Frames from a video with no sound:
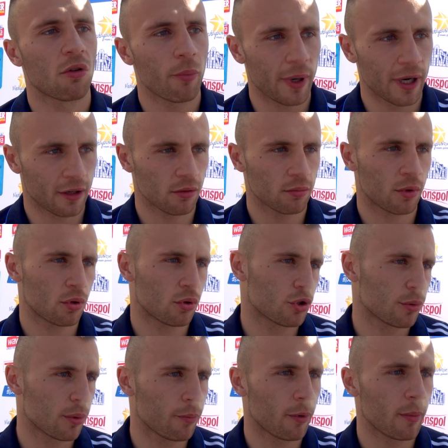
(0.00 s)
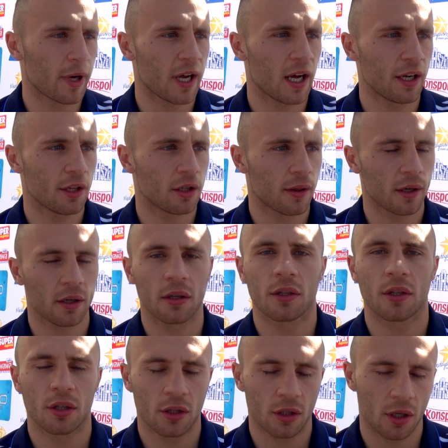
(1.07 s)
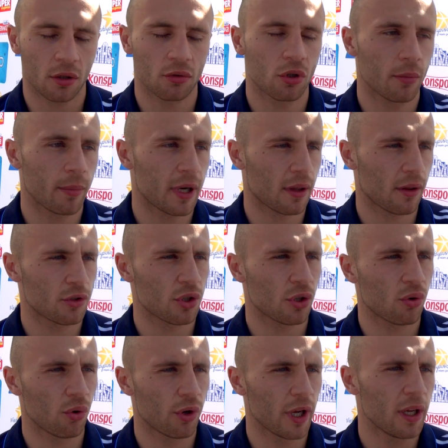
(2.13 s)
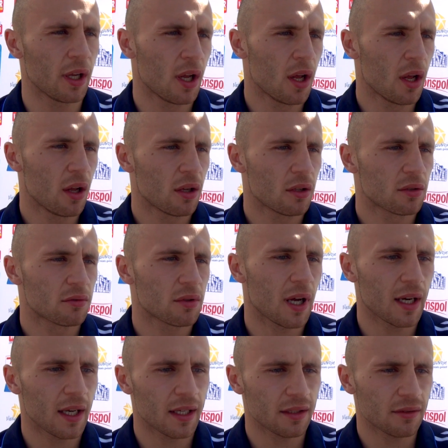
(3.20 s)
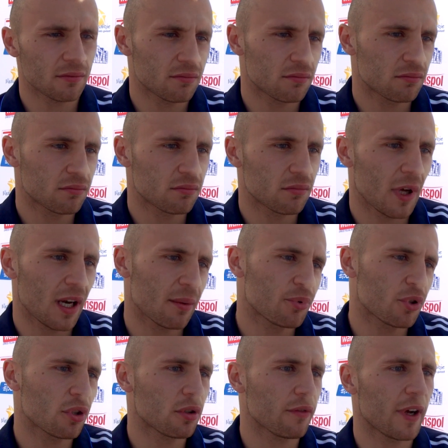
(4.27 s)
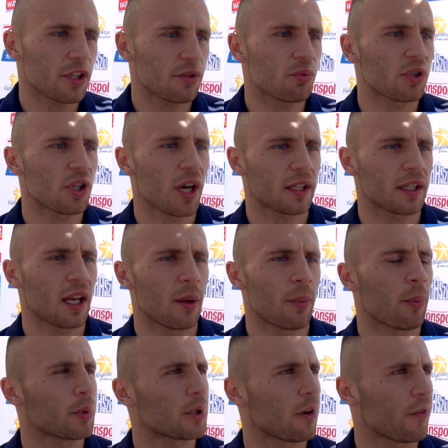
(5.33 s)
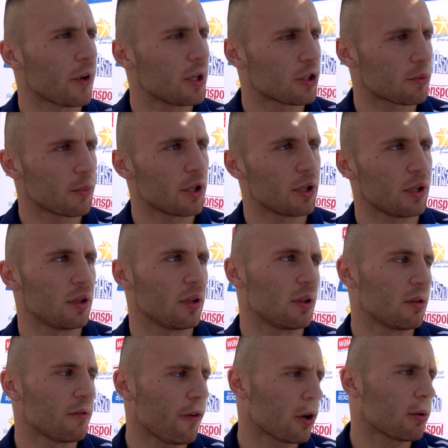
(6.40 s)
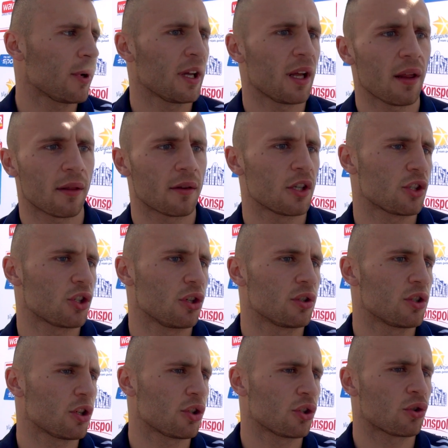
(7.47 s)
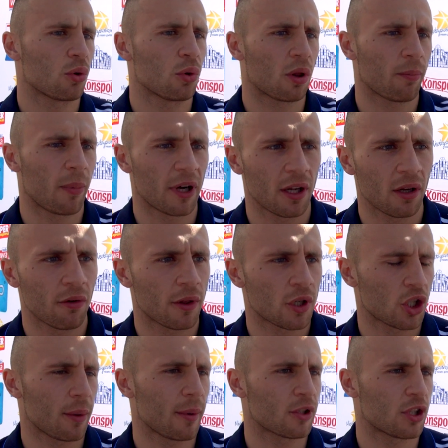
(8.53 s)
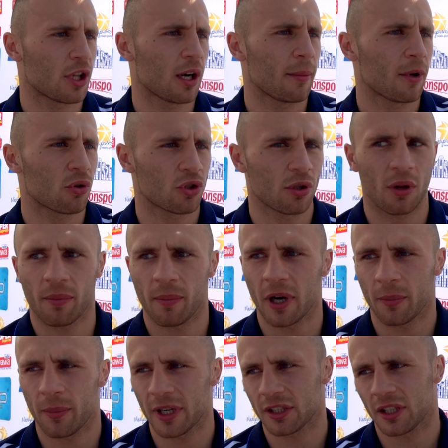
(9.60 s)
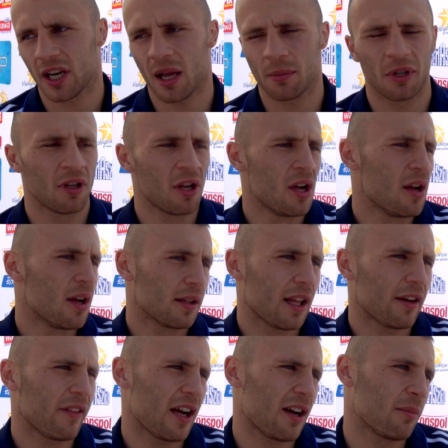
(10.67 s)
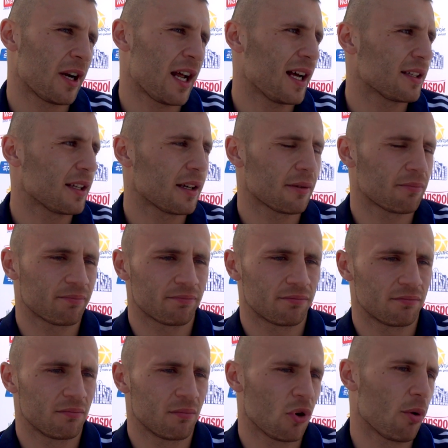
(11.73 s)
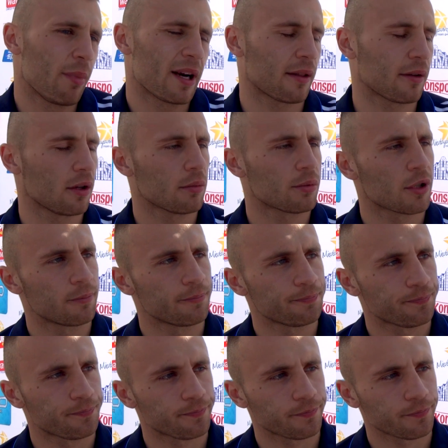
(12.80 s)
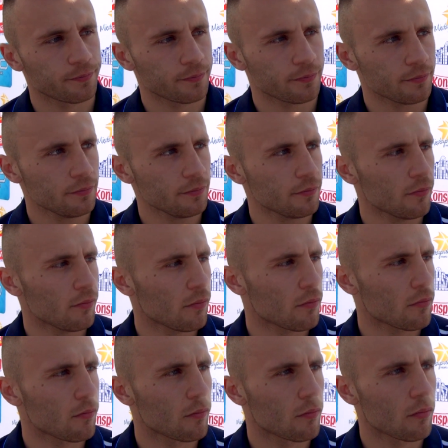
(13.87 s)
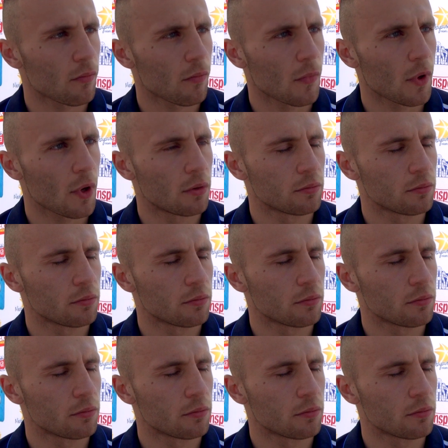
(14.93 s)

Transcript: chłopakom, którzy mi pomagali i dla których bardzo dziękuję. No ale, ale przygotowaliśmy się jak najlepiej potrafiliśmy i forma jest. 10, 10 rund sparingu z trzema, czterema różnymi sparring partnerami. Dawałem radę, było bardzo dobrze. Na jaką walkę się jutro nastawiasz